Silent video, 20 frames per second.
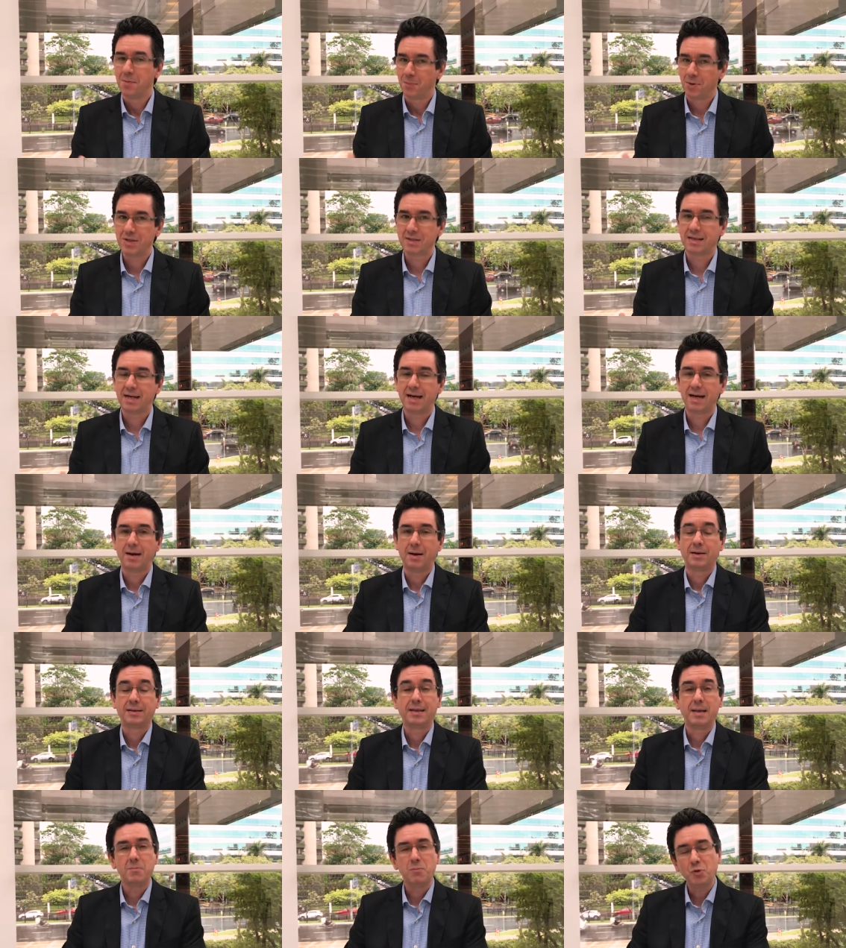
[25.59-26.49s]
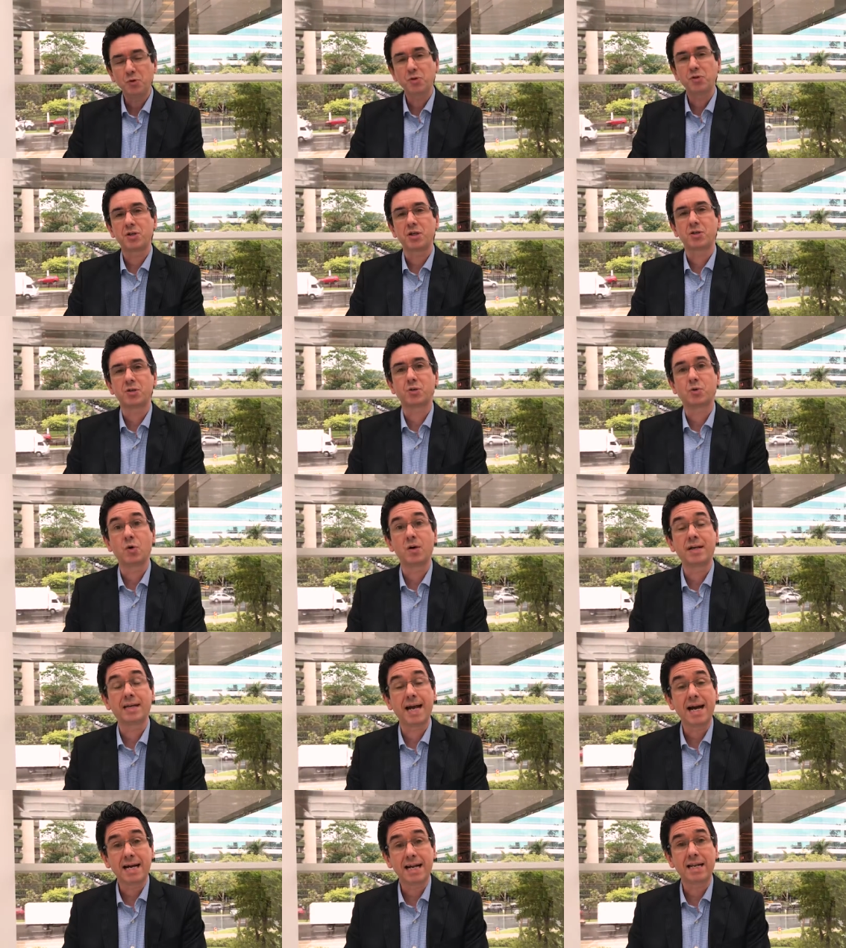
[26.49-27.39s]
Pois é, tem muito
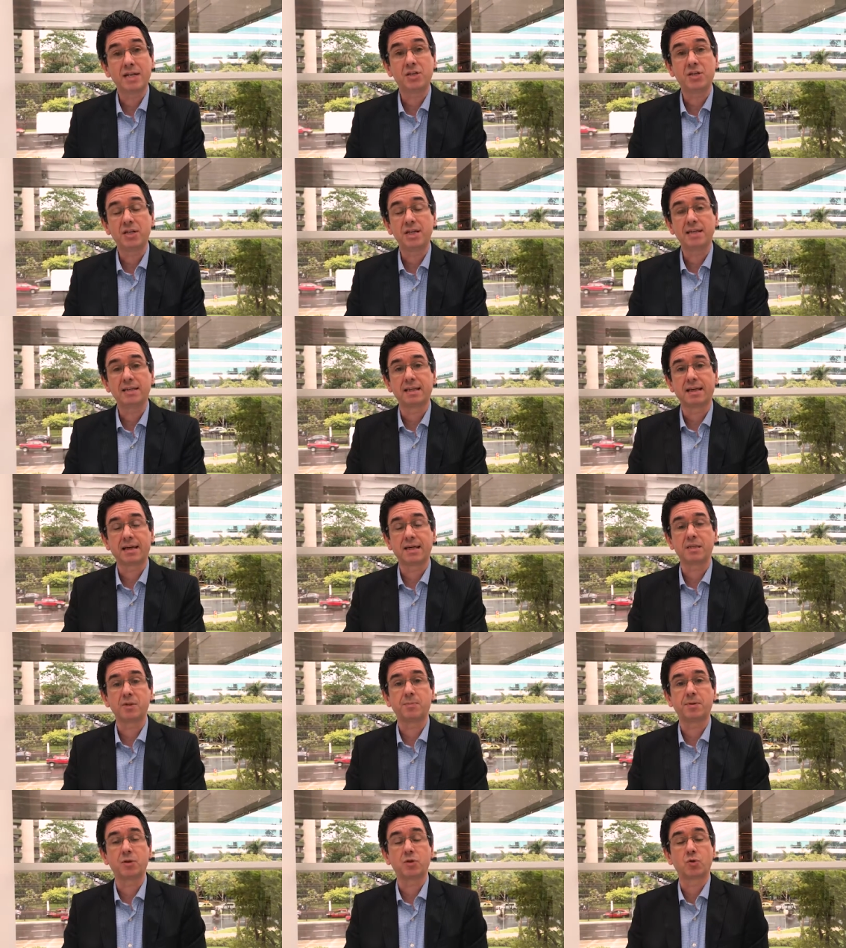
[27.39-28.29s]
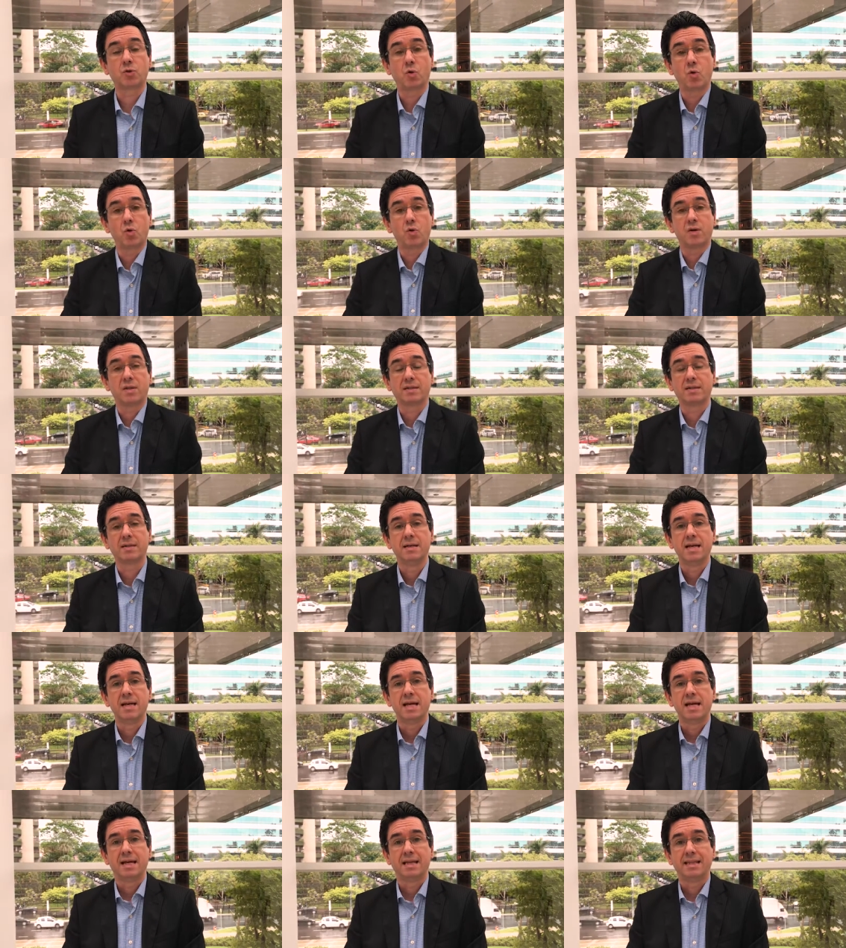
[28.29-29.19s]
gestor que acredita que as pessoas
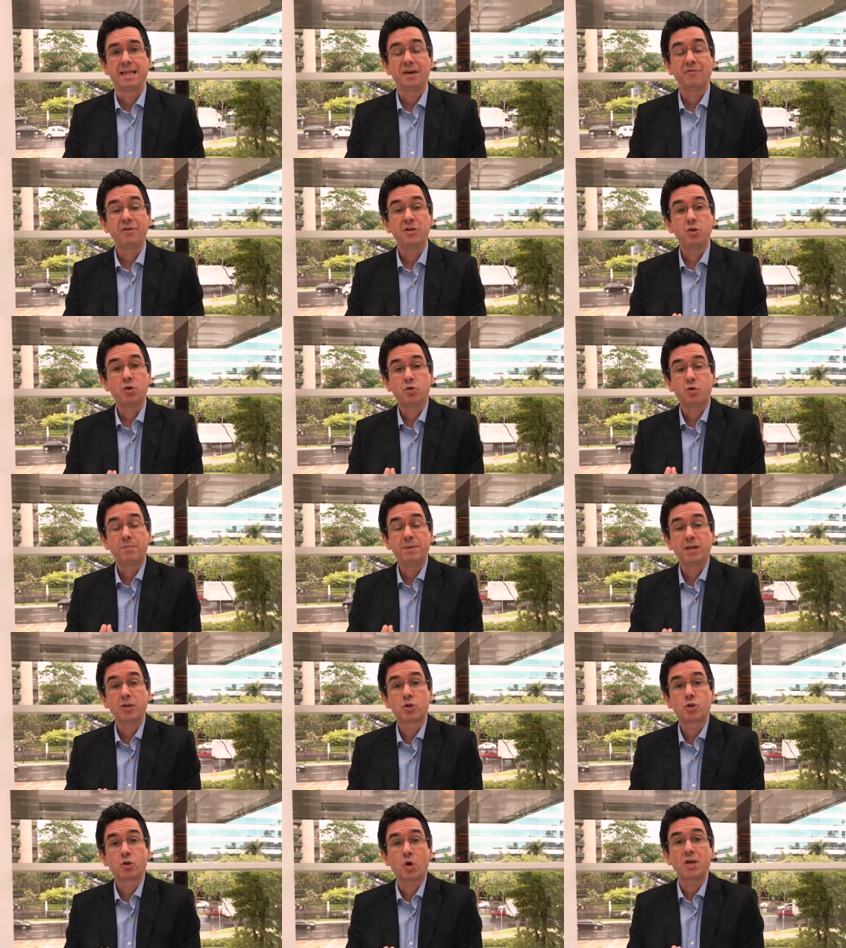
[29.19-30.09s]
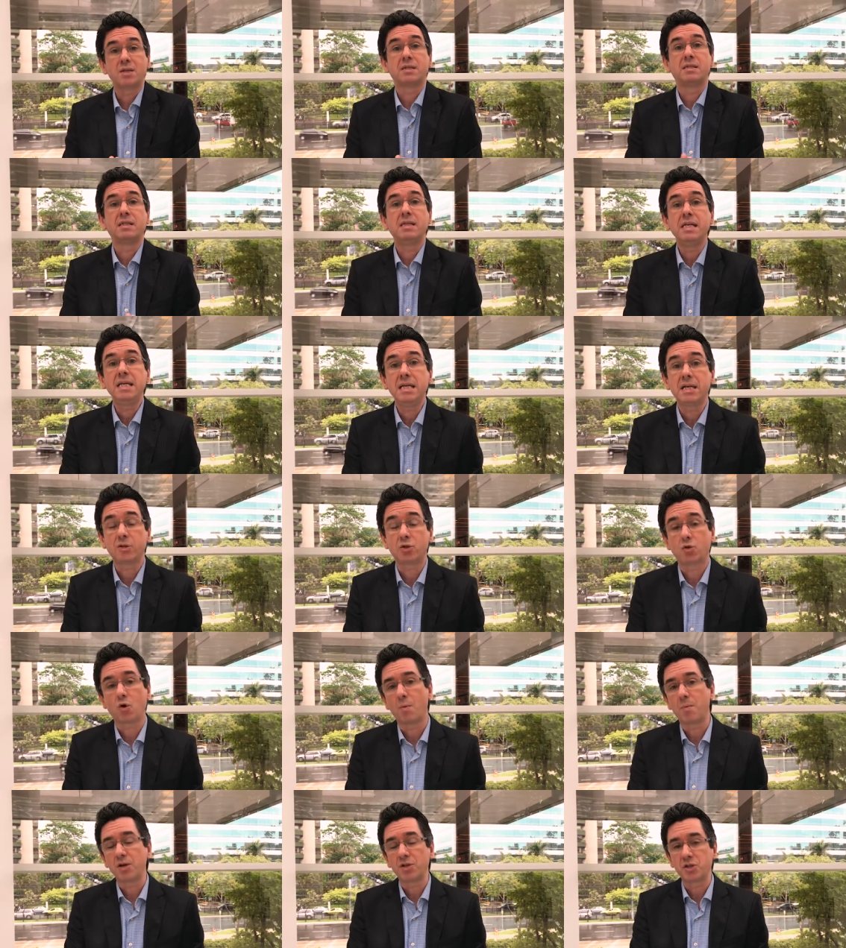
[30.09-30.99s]
devem descobrir
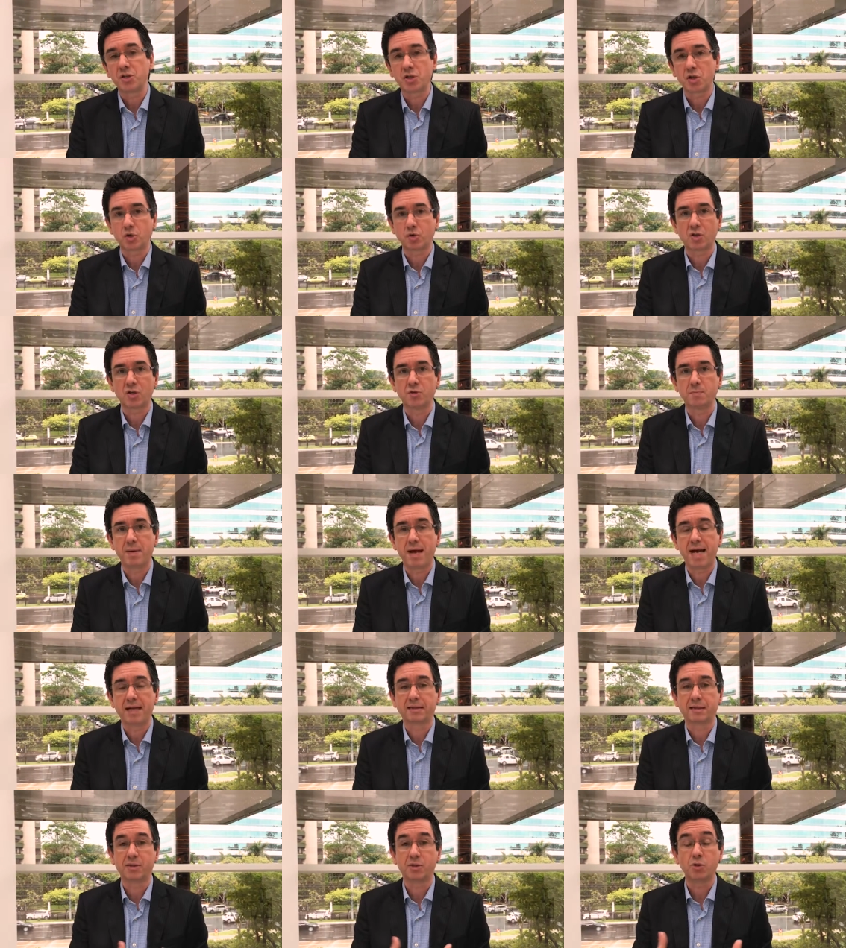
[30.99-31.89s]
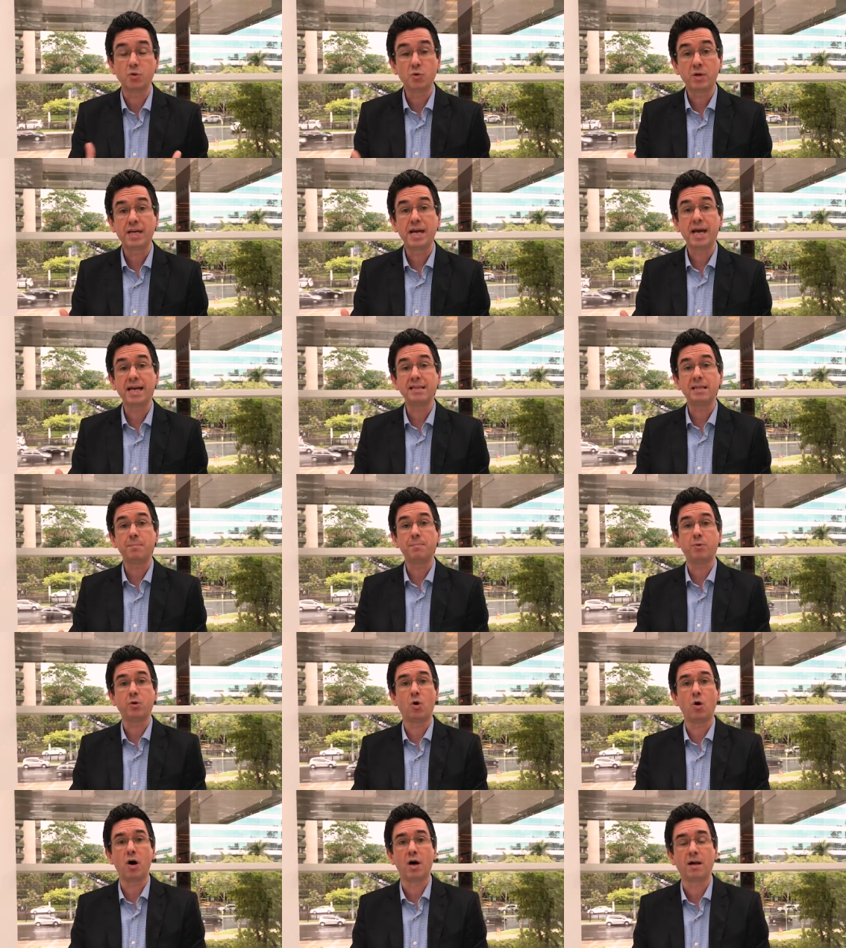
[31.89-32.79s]
sozinhas como atingir suas metas. E o que é ainda
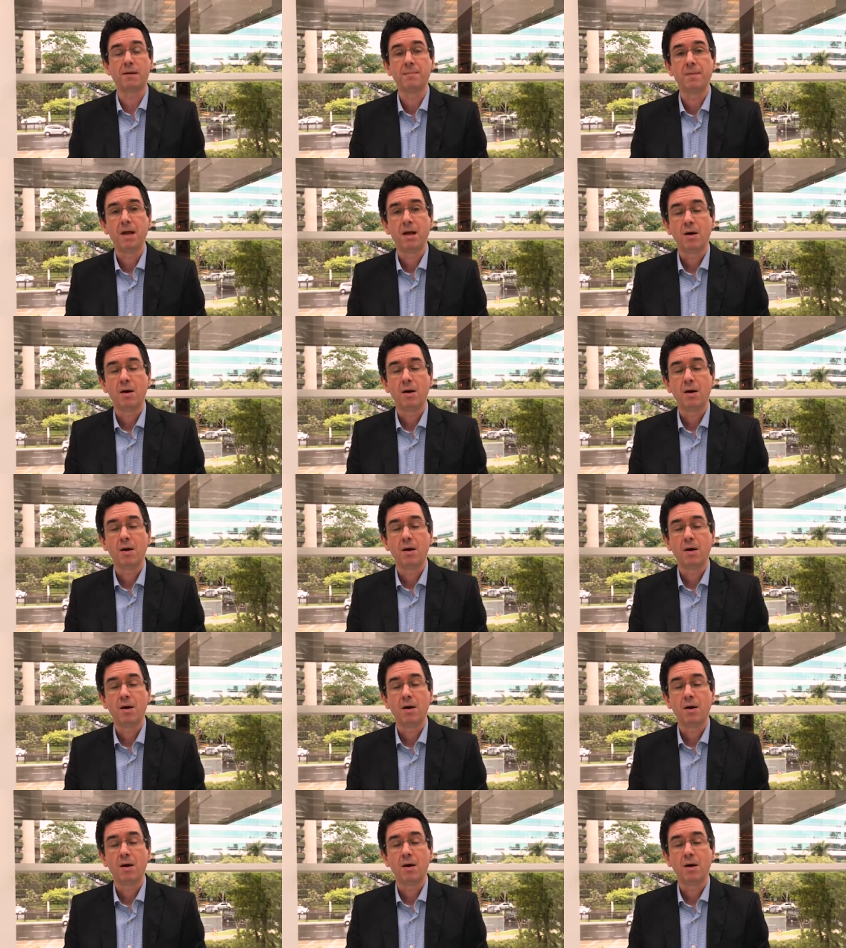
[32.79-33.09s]
pior,